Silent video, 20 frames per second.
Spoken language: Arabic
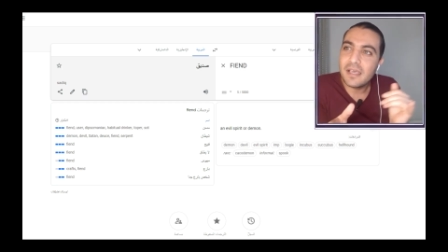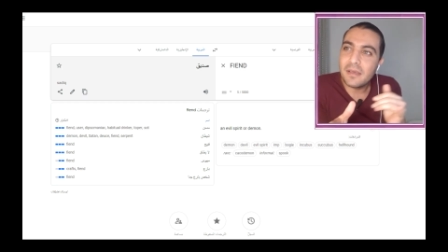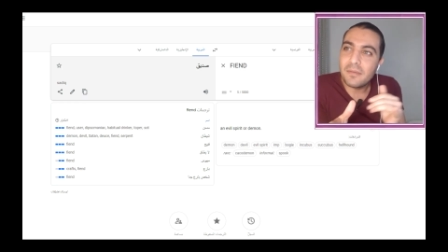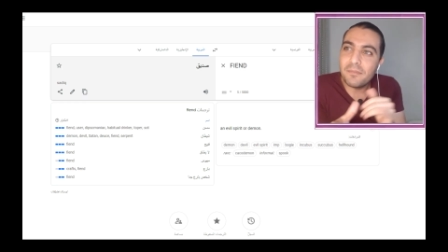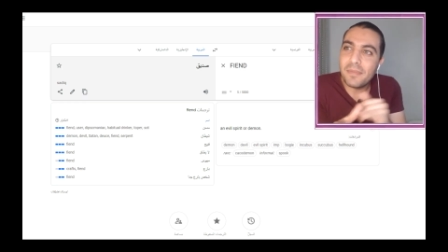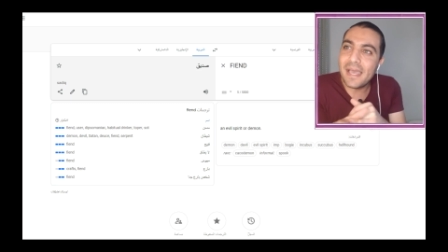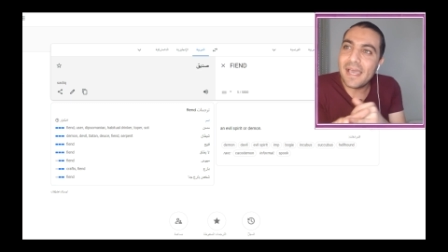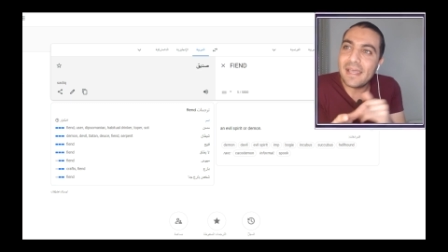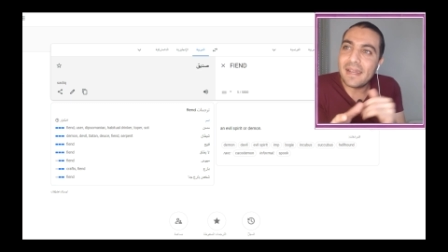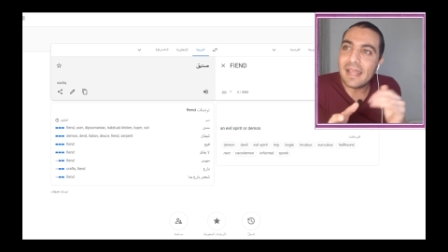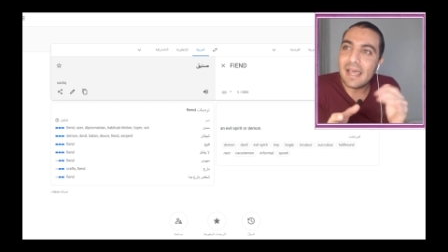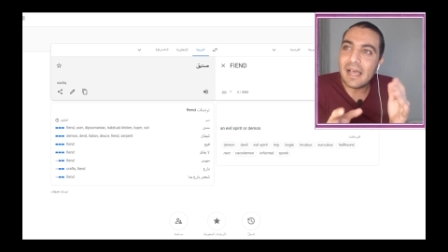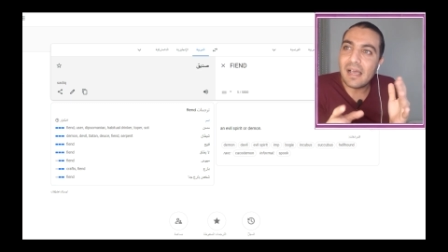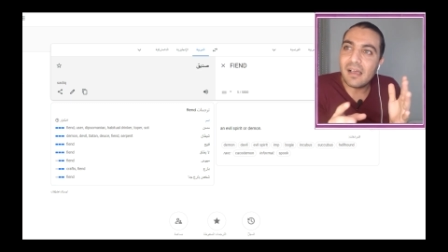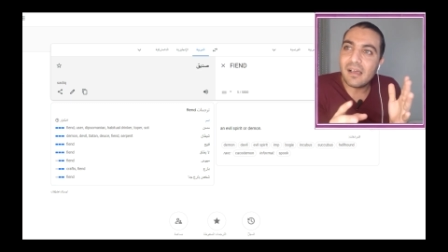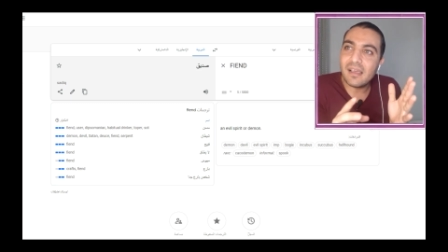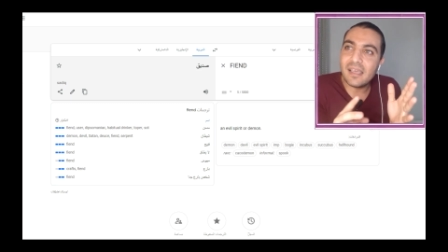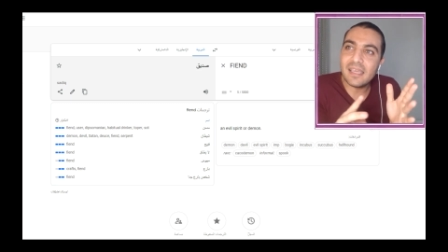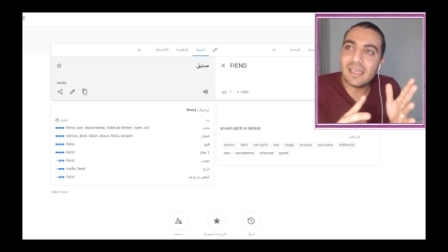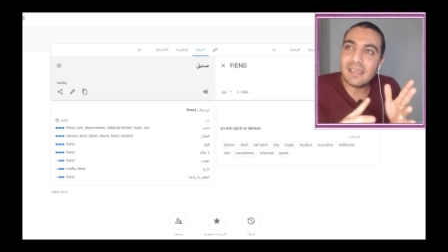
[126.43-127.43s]

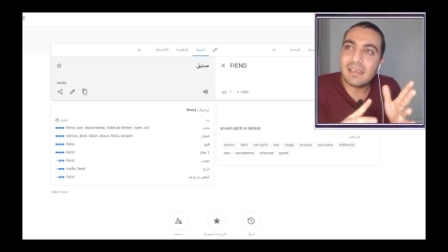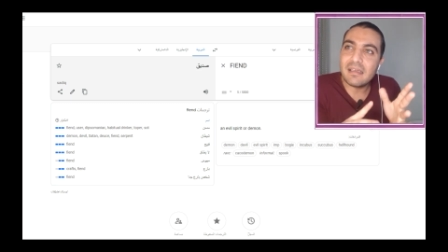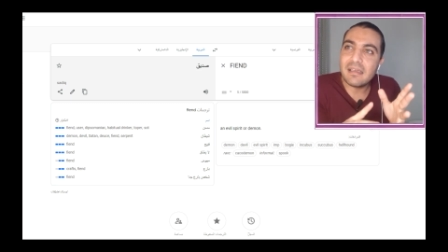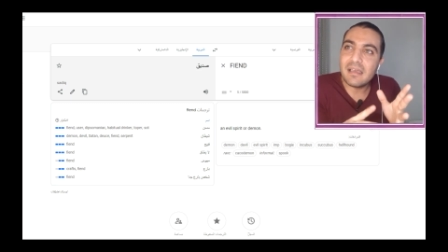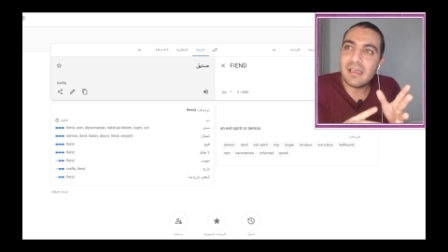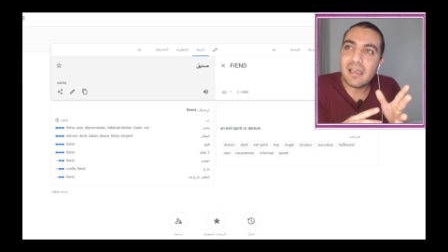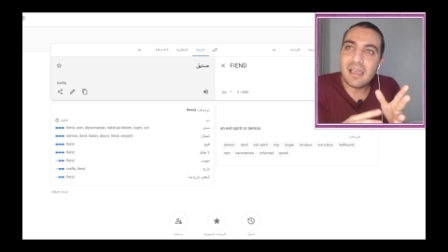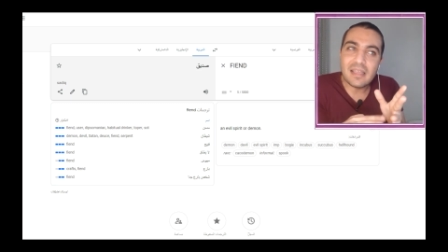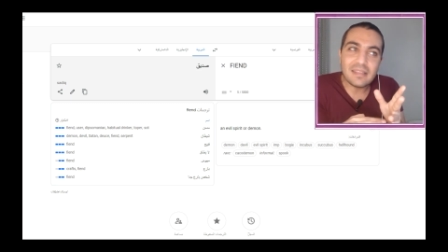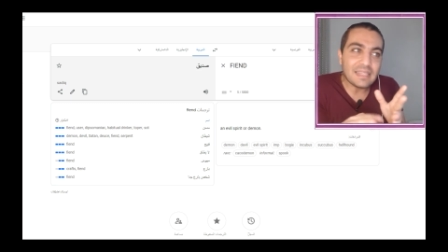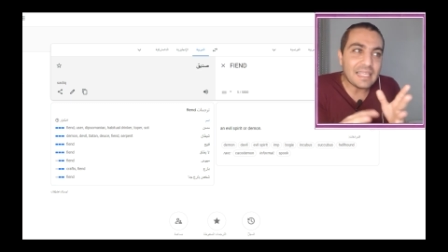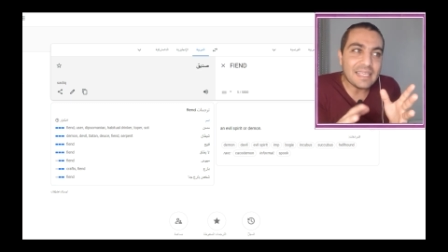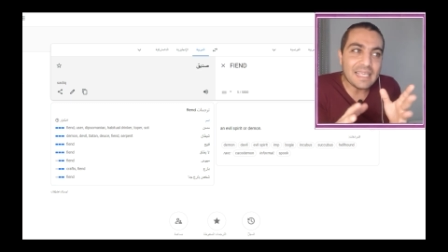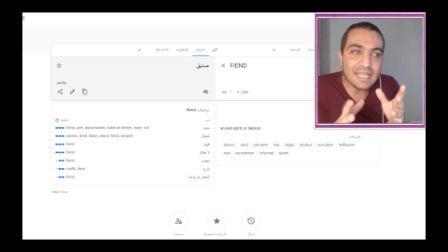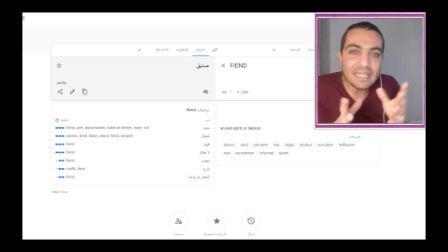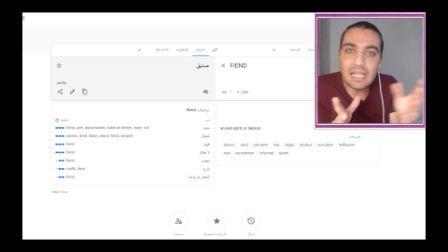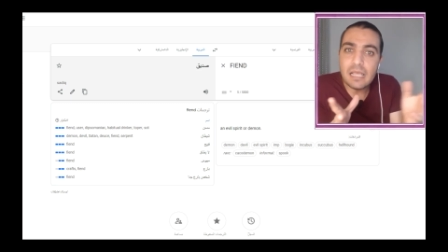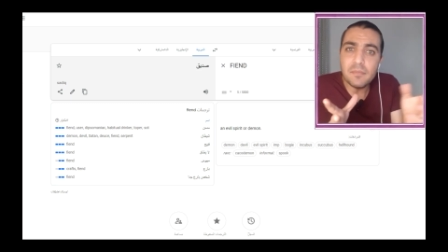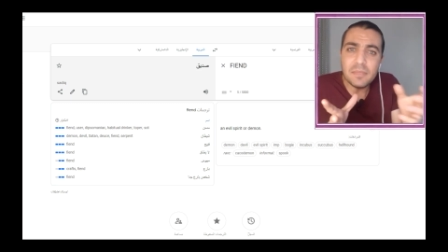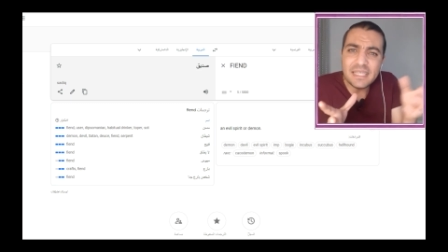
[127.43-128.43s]
بارع إيه
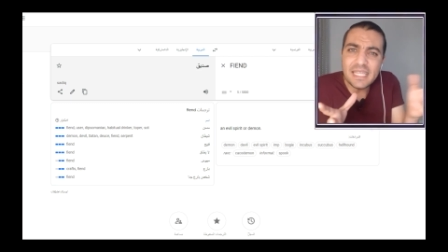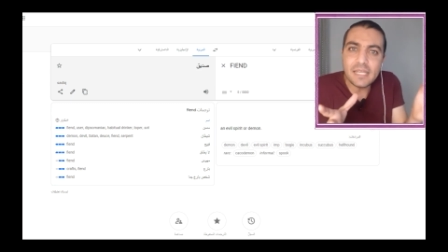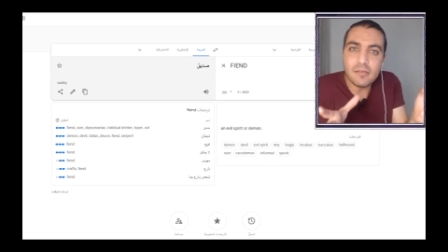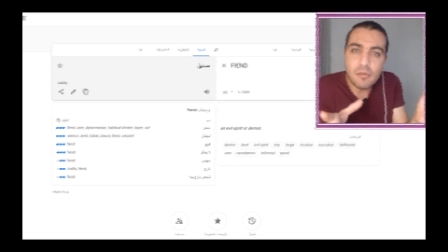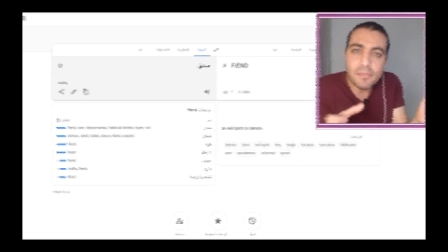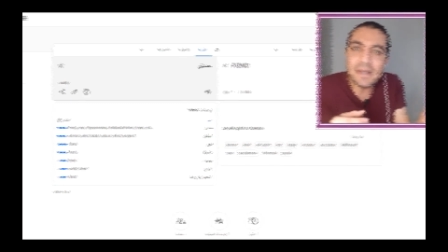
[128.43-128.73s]
هتلاقي مترجمه